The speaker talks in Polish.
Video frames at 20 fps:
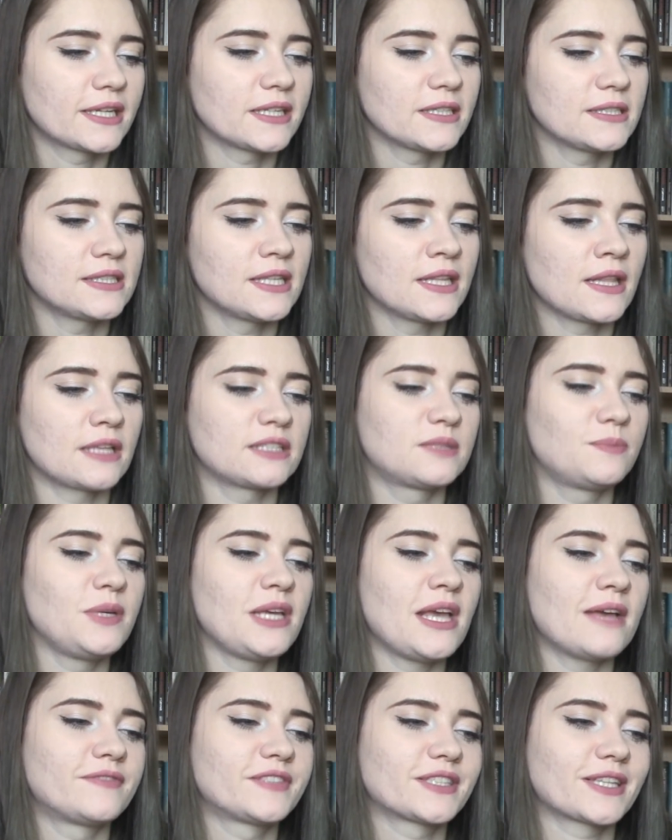Krystyna
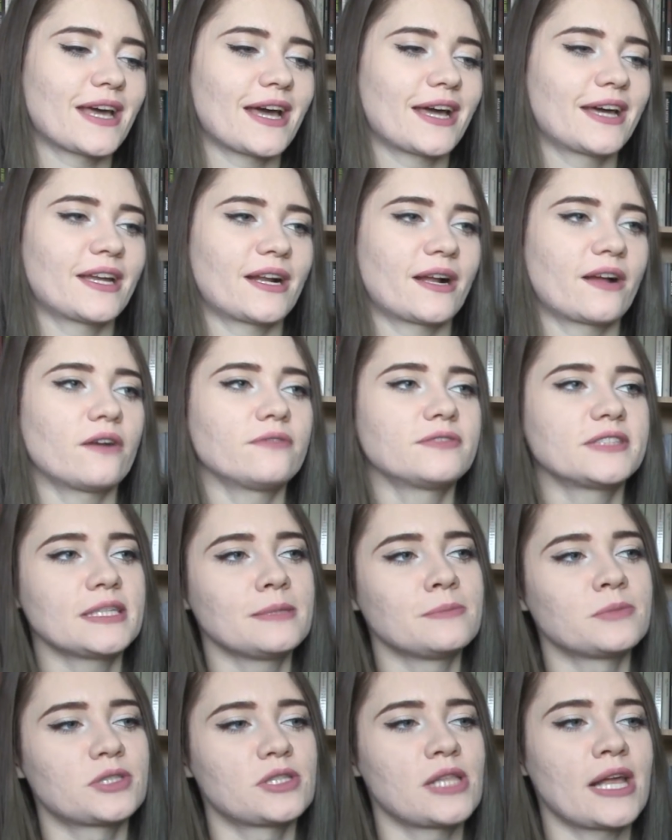Zbijewska,
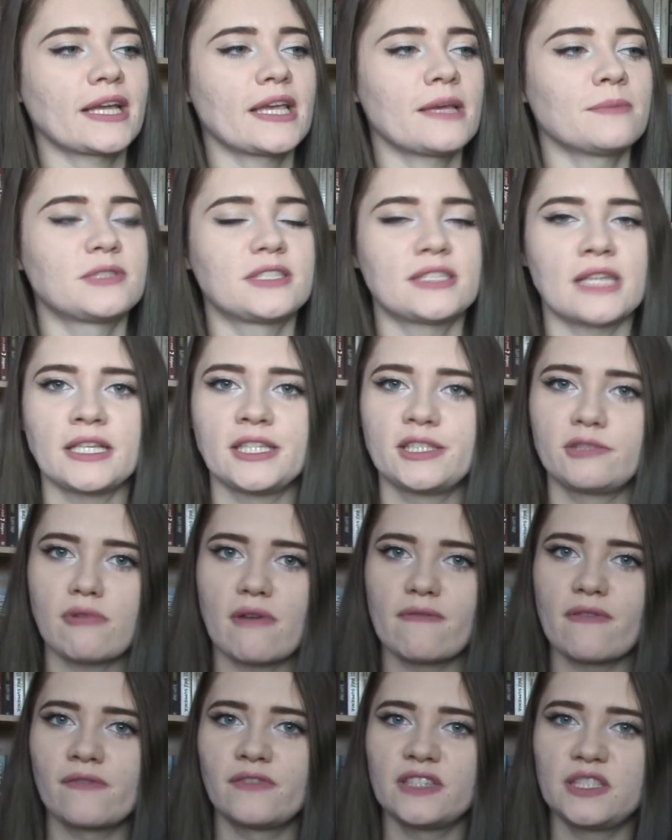krakowskim szlakiem
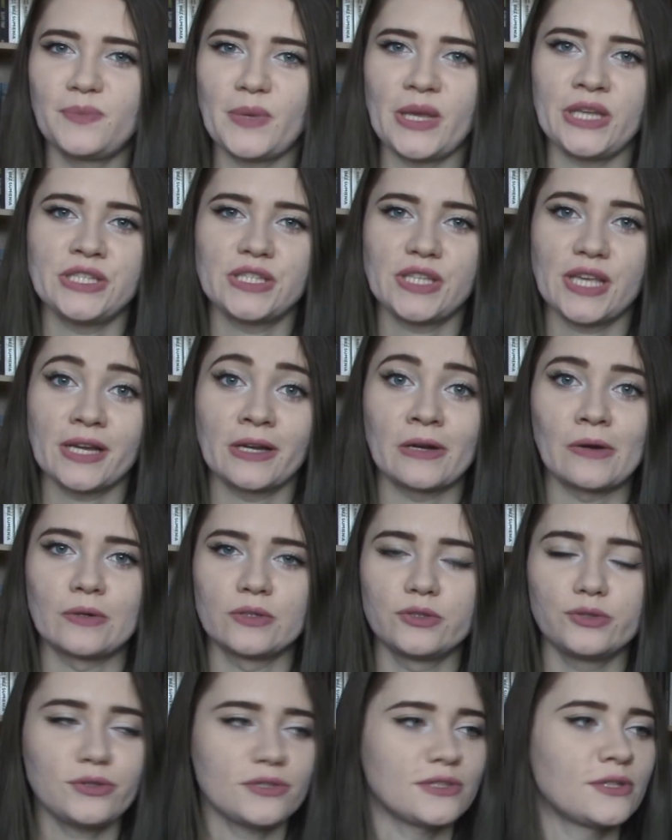Stanisława Wyspiańskiego.
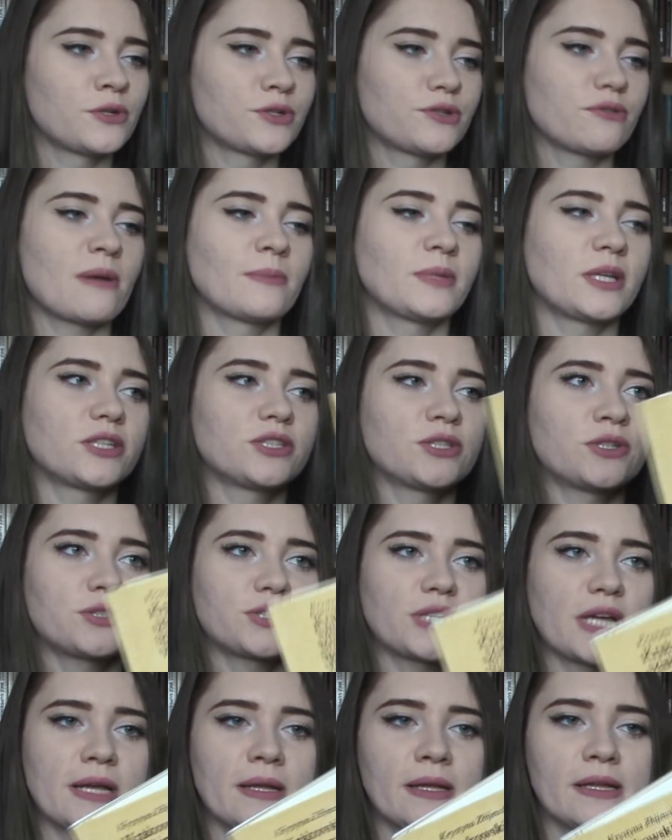Już zdążyłam tę
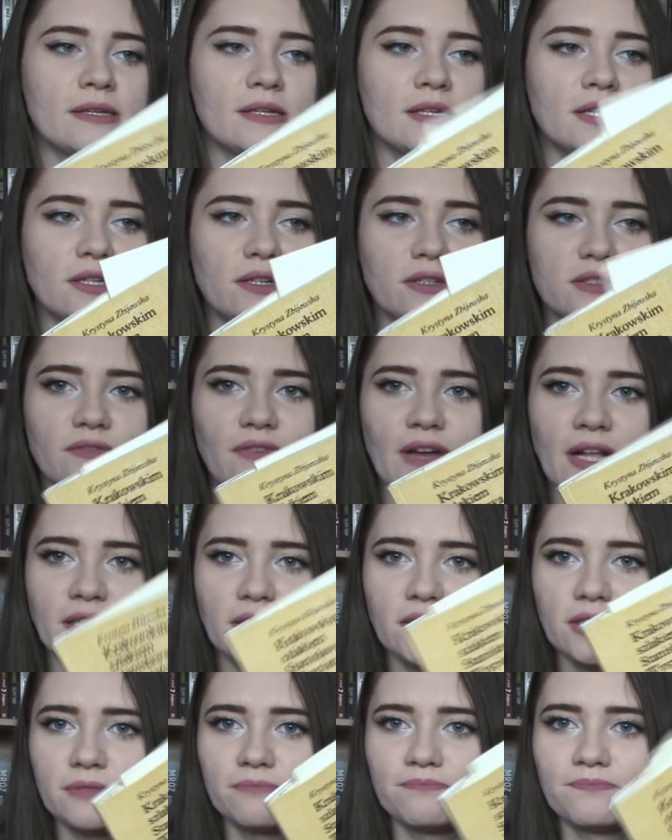książkę
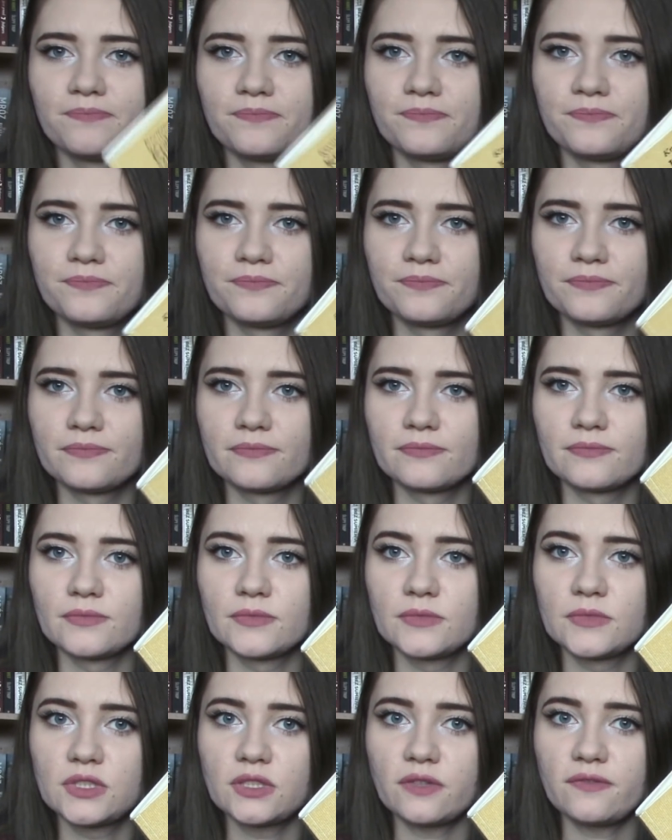rozwalić,
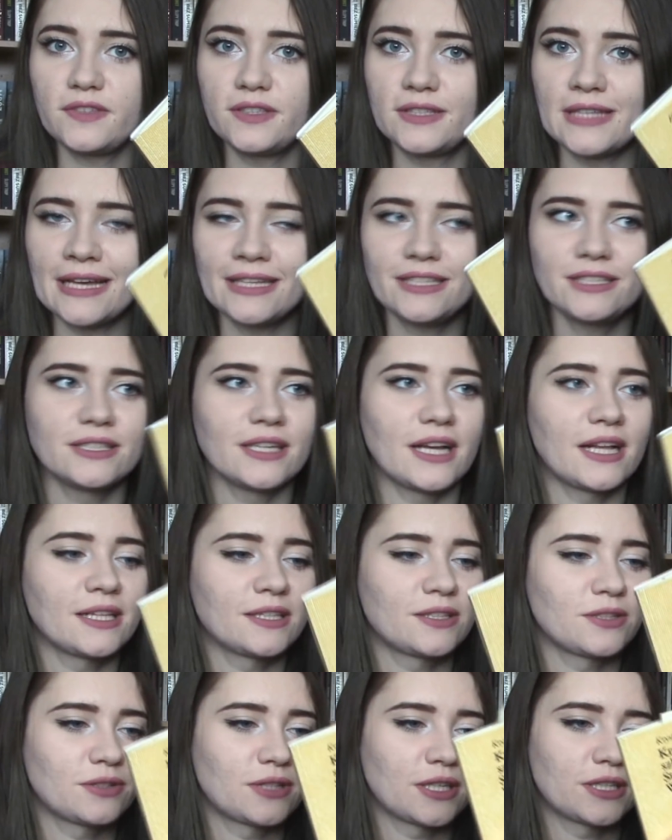co widać,
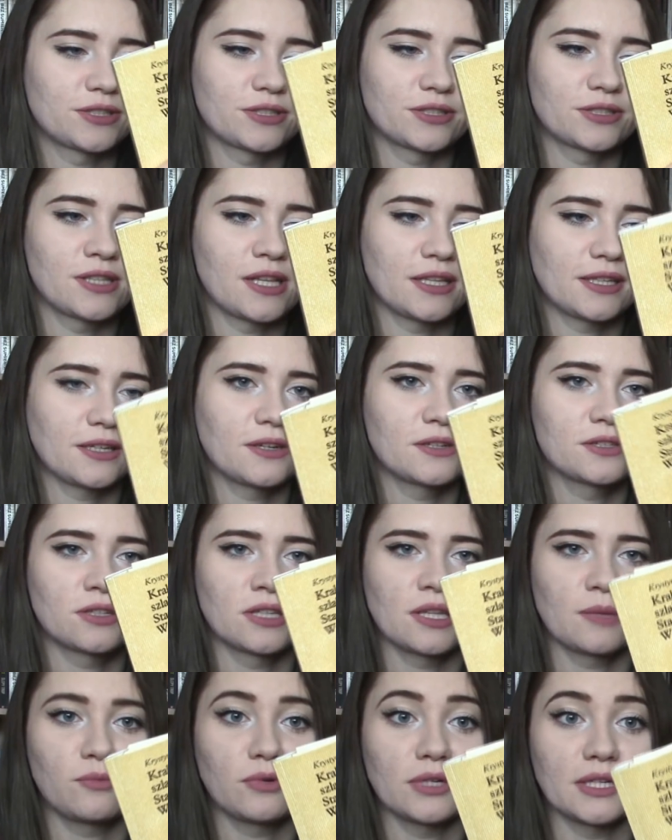ale to też dlatego,
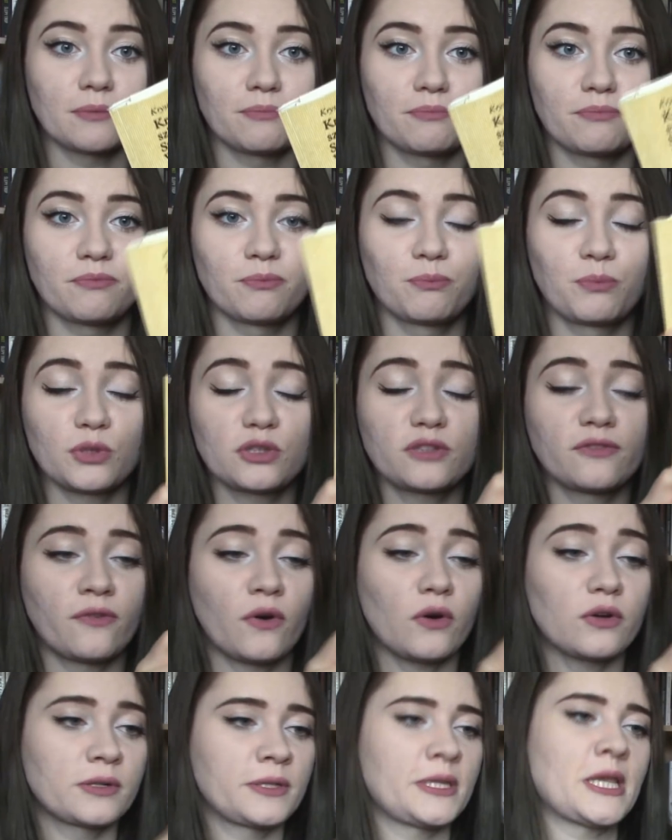że ona była
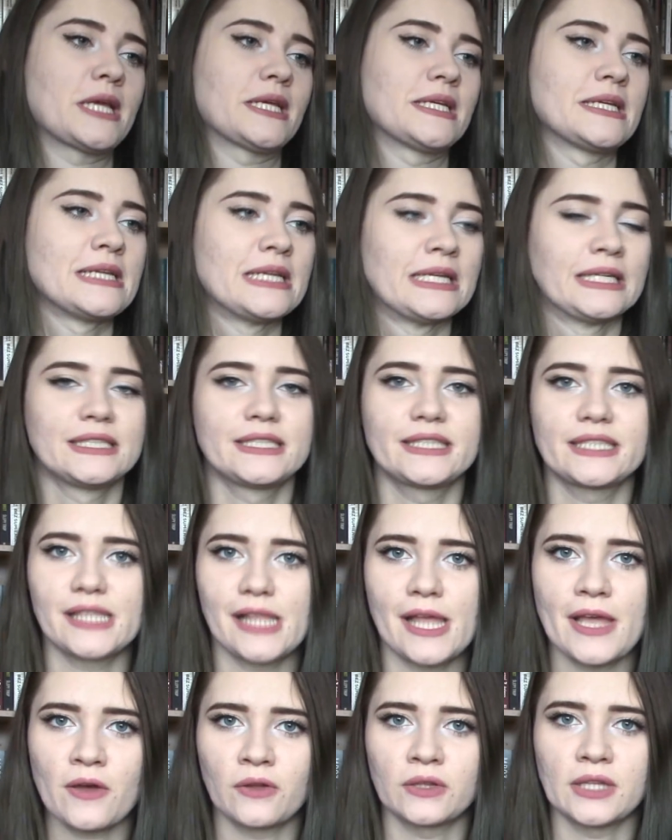potwornie
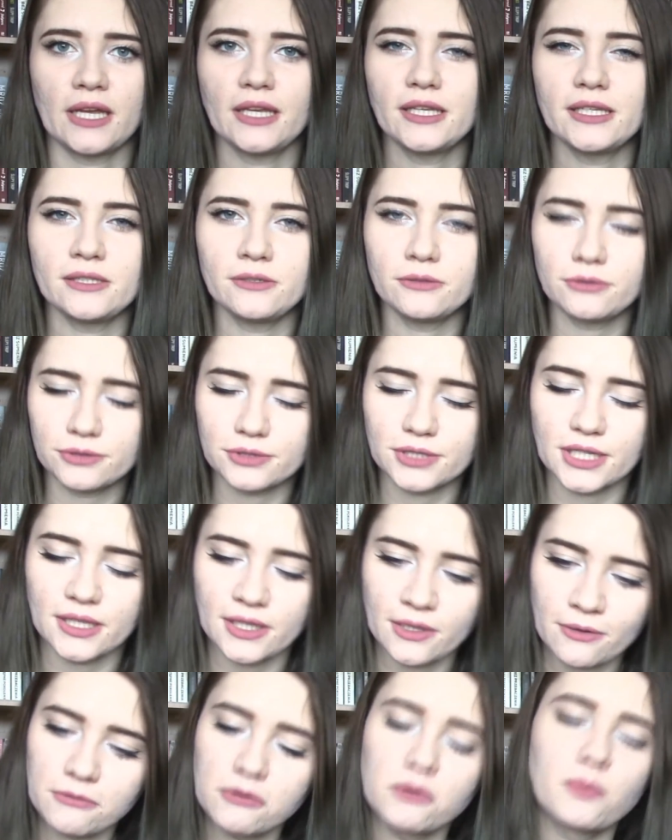sklejona i już
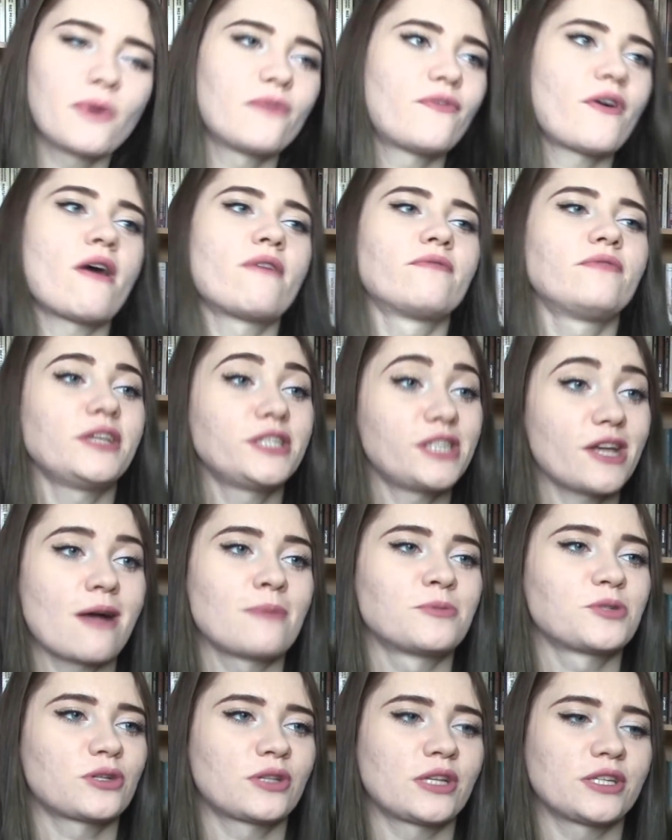kiedy ją kupowałam,
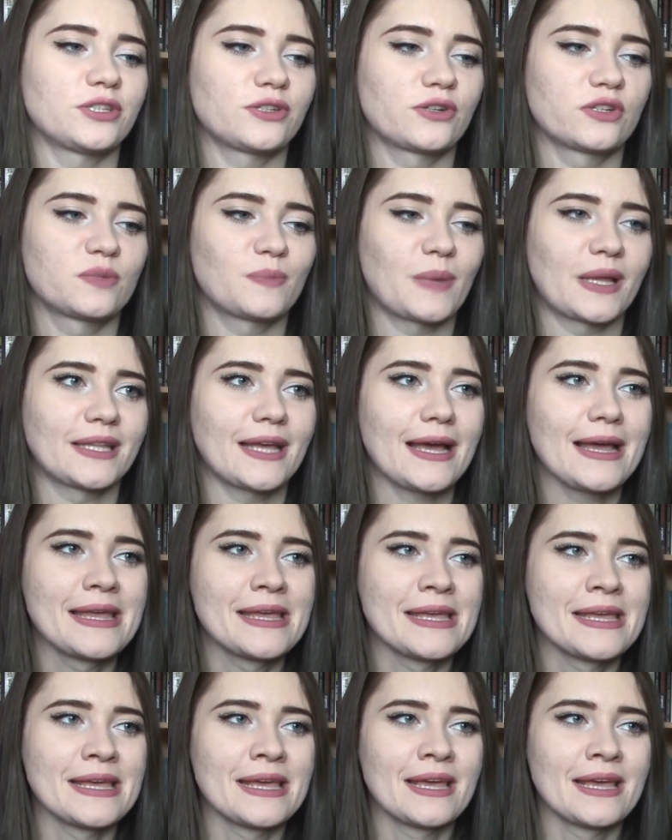wiedziałam, że ona się rozpada.